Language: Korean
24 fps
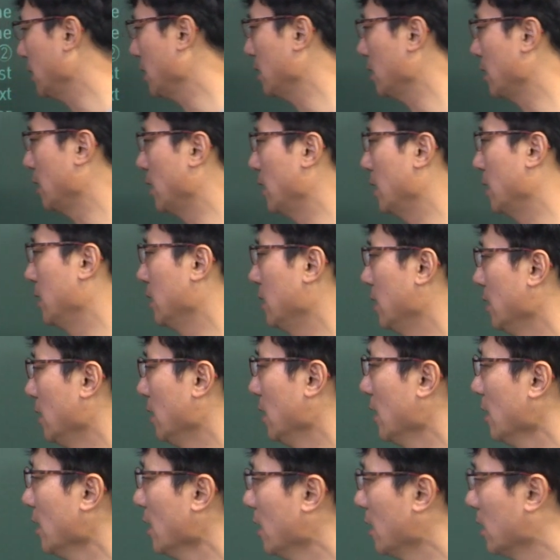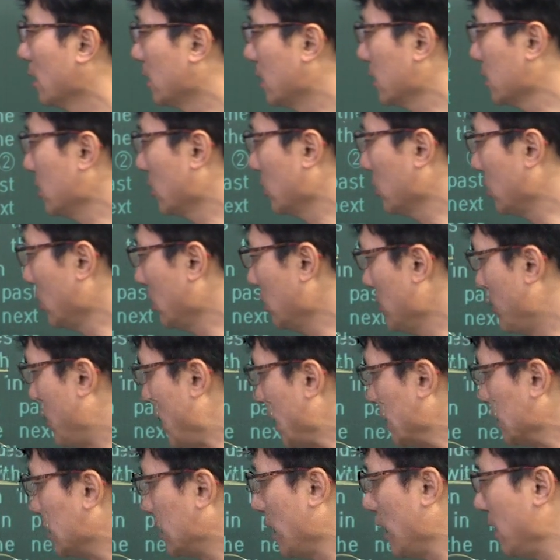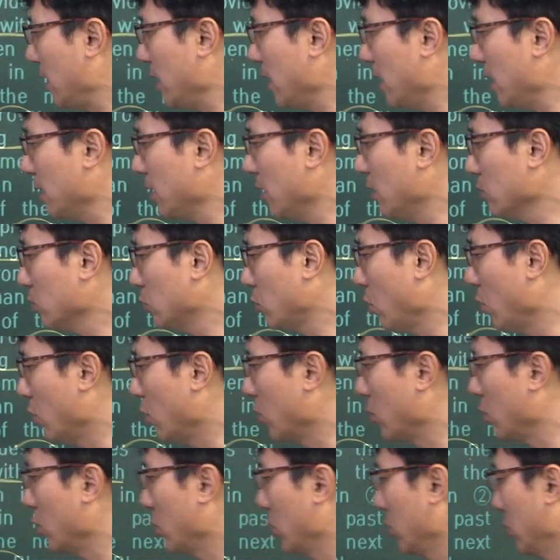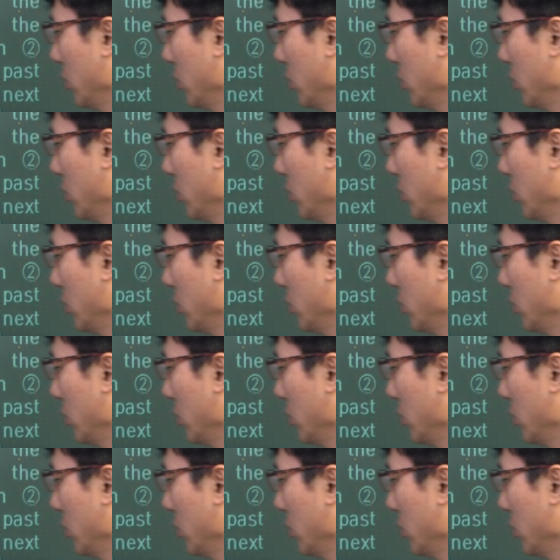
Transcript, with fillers: 된다 그래서 어떤 박테리아 혈통